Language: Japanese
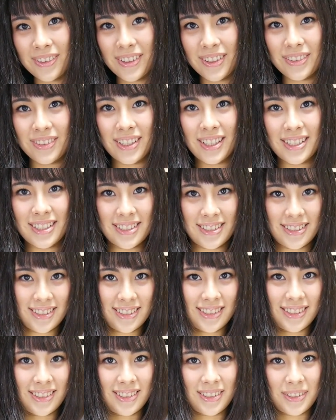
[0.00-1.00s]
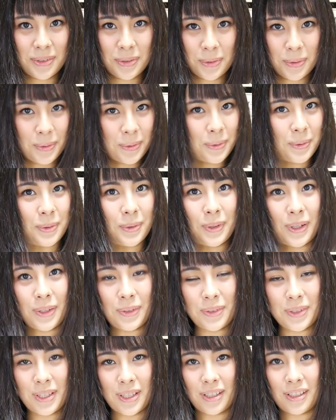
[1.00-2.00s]
い嬉しいよあ
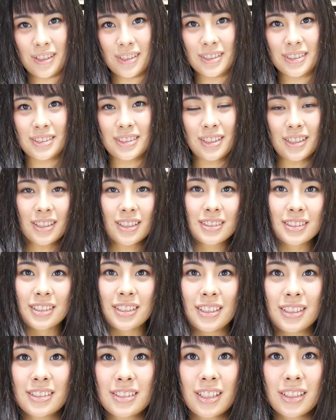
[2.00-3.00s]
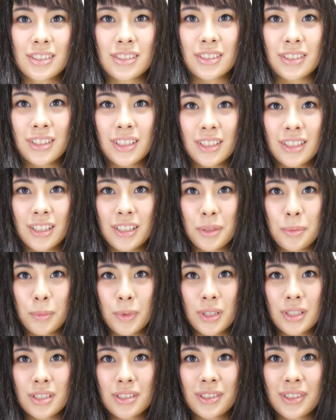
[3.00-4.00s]
のキャラクターが T シャツになり
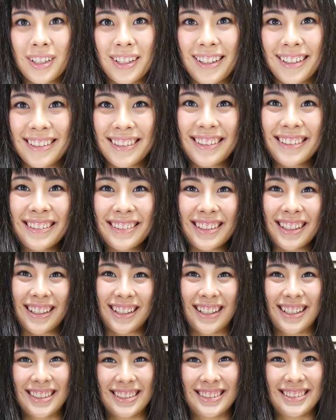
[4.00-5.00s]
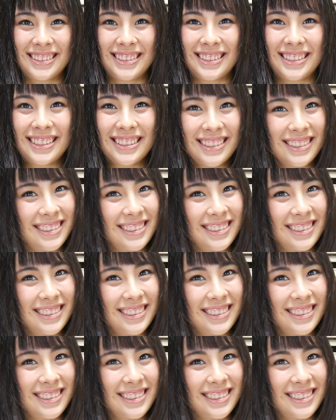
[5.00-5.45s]
ましたなんて感じ